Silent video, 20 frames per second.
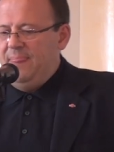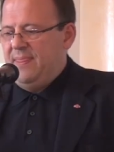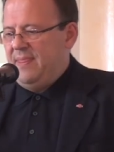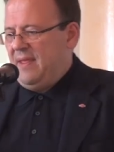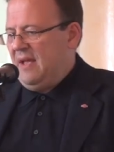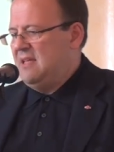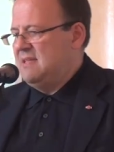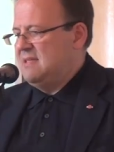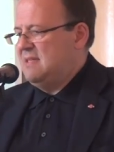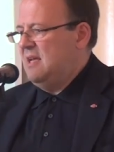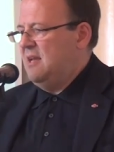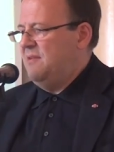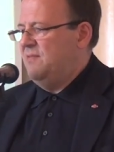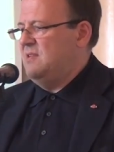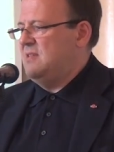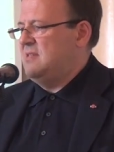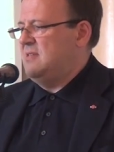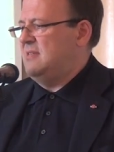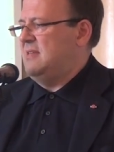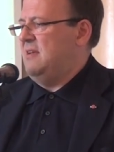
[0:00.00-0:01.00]
Taki
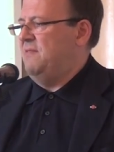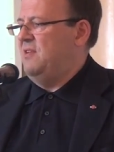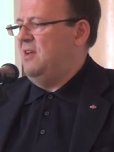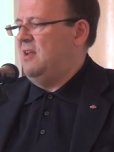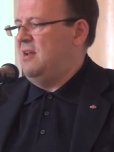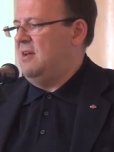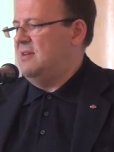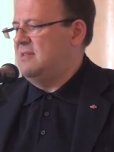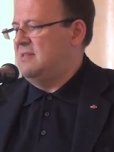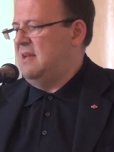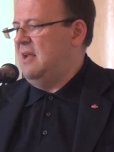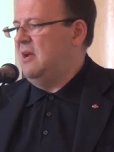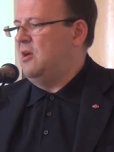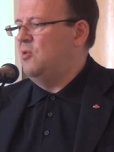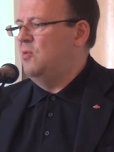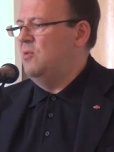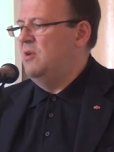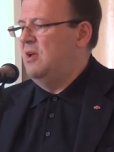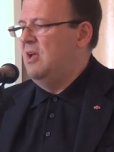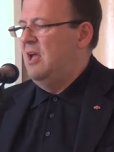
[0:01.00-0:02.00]
serwis zawiera z
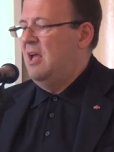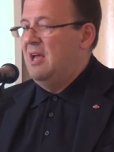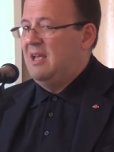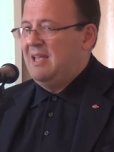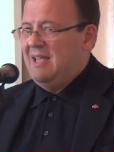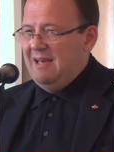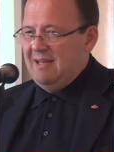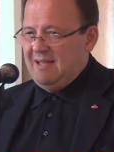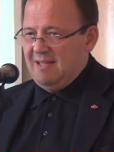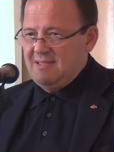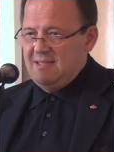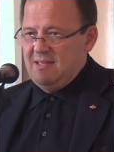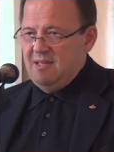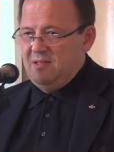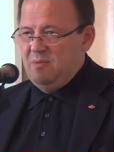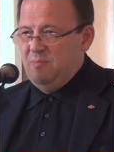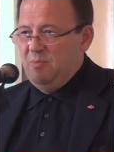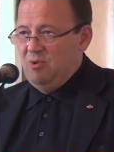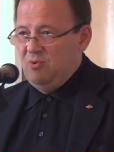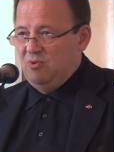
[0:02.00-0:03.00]
reguły
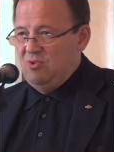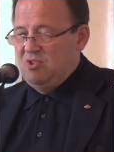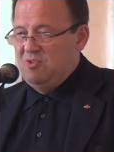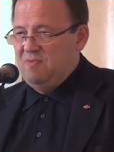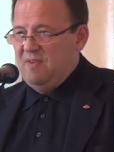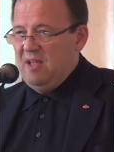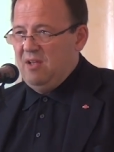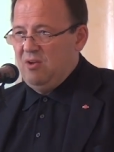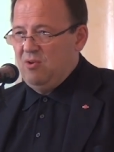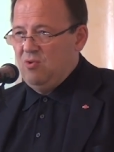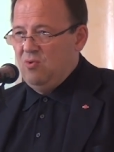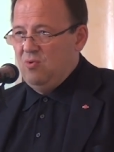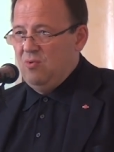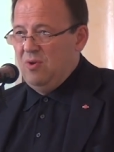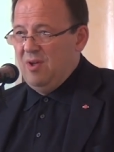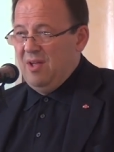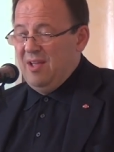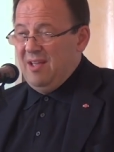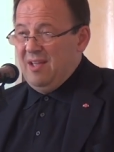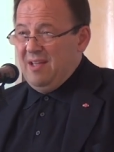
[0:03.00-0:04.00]
kilkaset minut
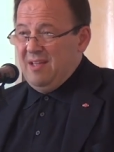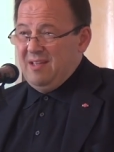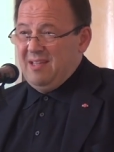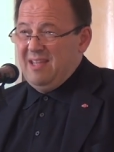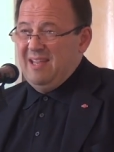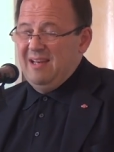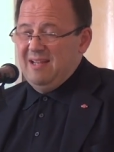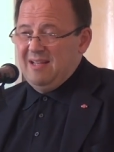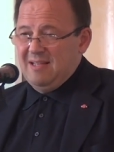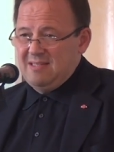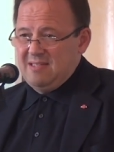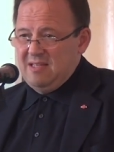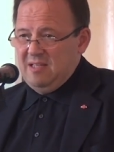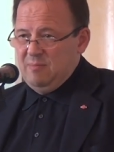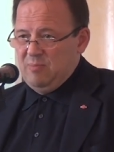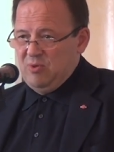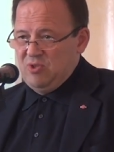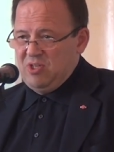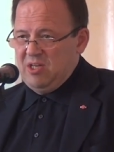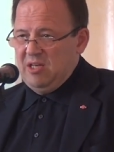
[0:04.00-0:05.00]
dźwięku,
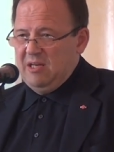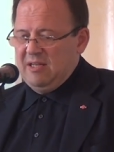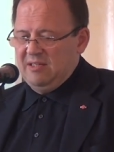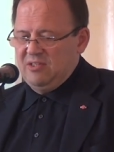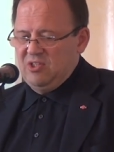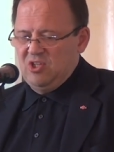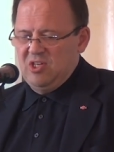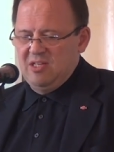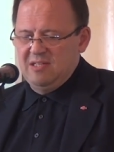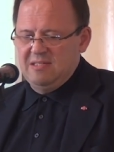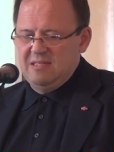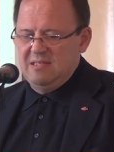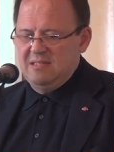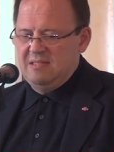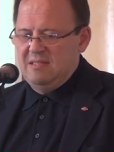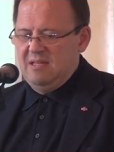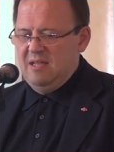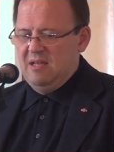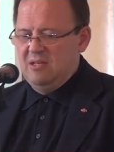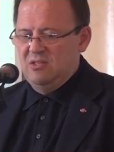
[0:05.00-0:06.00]
kilkaset bądź kilka tysięcy
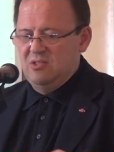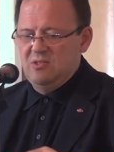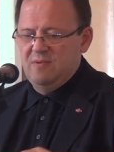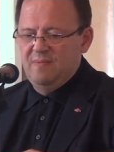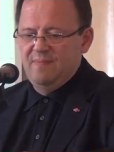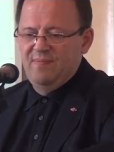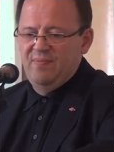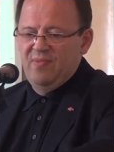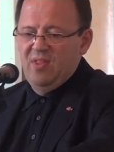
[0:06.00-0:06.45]
zdjęć.